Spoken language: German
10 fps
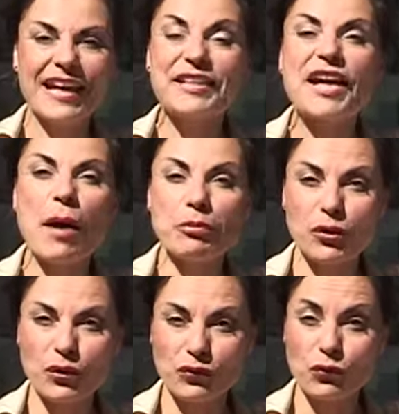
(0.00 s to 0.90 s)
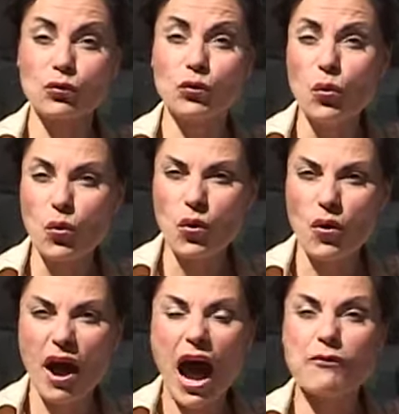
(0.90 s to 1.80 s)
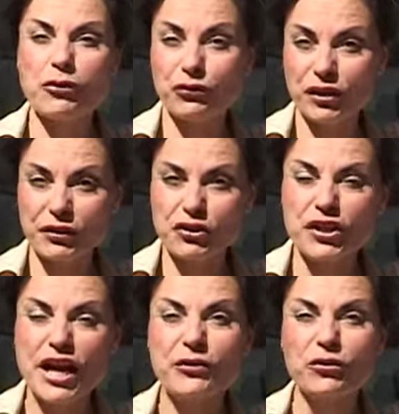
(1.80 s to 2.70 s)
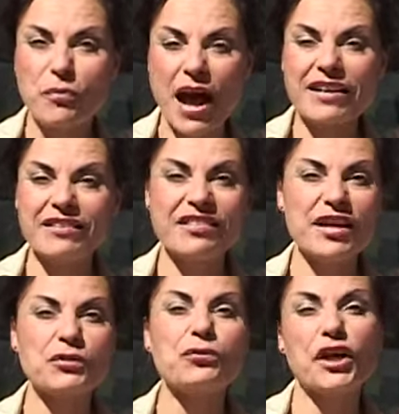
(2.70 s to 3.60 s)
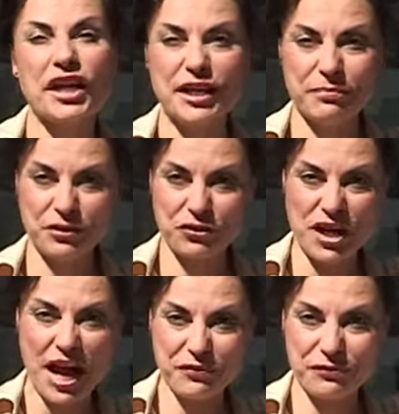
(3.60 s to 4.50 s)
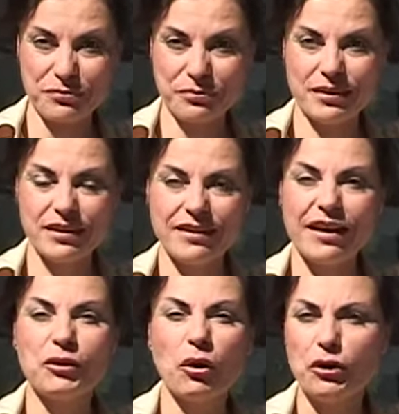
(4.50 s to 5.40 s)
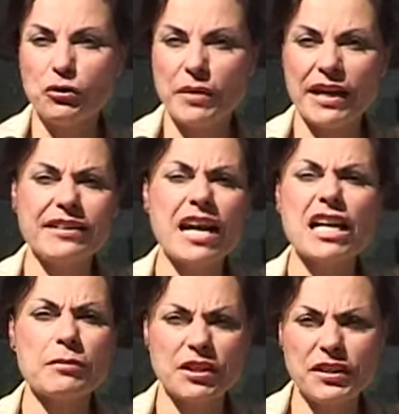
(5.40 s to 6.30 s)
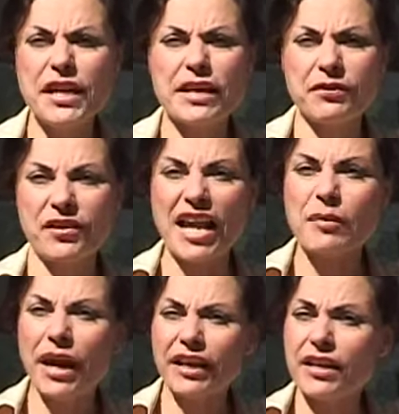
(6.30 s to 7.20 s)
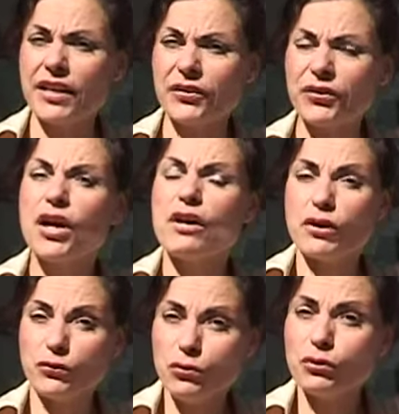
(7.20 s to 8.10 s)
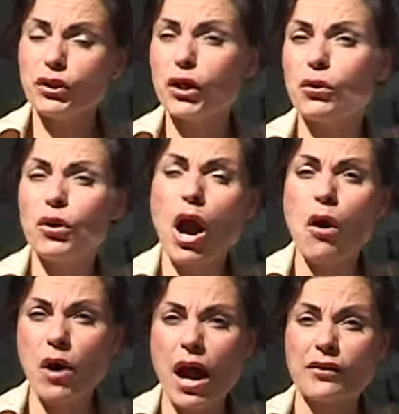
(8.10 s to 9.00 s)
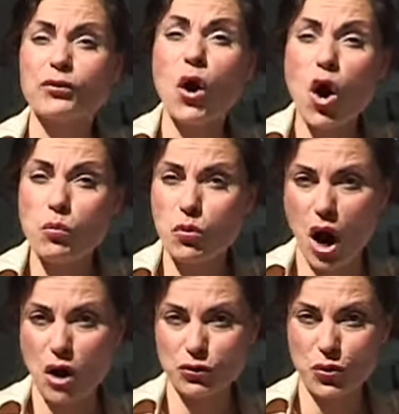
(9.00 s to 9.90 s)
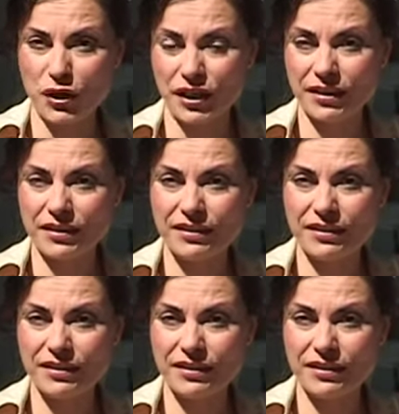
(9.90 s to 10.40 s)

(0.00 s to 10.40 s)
Die Abkürzung DO avancierte schnell zum Markenzeichen für erhebende Streifen. Dolly Domain, die angeblich nie etwas anbrennen ließ, versuchte ihr Glück auch als Kochbuchautorin.